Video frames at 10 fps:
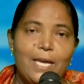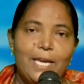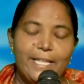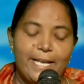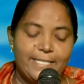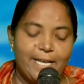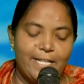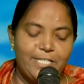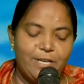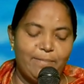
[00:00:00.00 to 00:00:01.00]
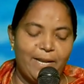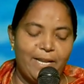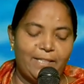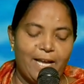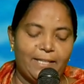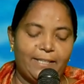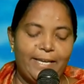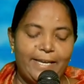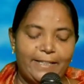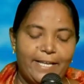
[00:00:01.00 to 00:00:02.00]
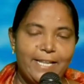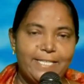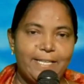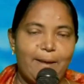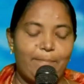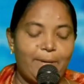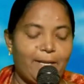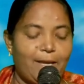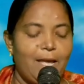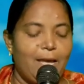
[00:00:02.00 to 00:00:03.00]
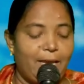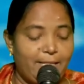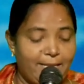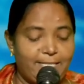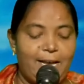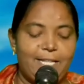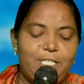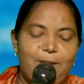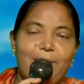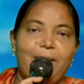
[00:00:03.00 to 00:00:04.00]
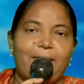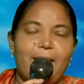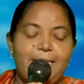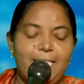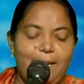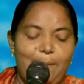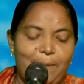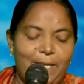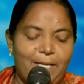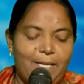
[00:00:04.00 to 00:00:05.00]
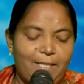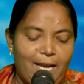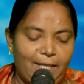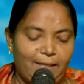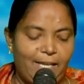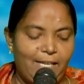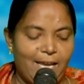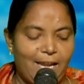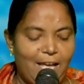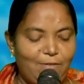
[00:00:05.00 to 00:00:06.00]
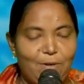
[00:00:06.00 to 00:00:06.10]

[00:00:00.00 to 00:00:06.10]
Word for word: ఇది అసాధ్యమని తాతయ్యకి తెలిసినప్పటి ఇది అసాధ్యమని తెలిసినప్పటికీ తాతయ్యని ఎలా